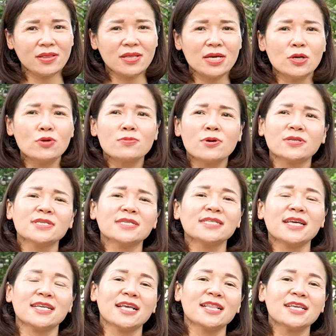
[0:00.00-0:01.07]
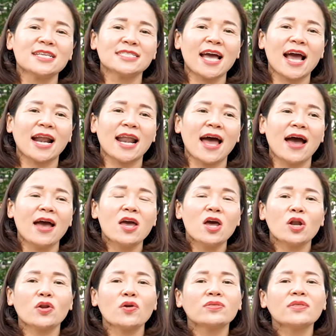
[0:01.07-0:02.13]
thì lúc đó sẽ xảy ra tình trạng là
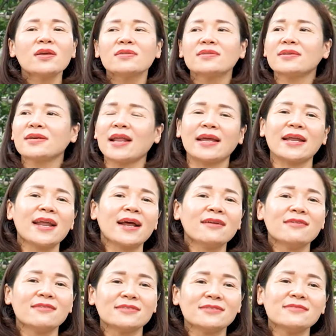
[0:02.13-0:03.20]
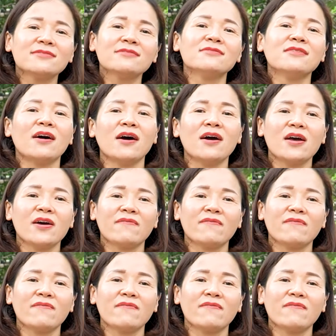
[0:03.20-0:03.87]
nó tích thành cái năng lượng dư thừa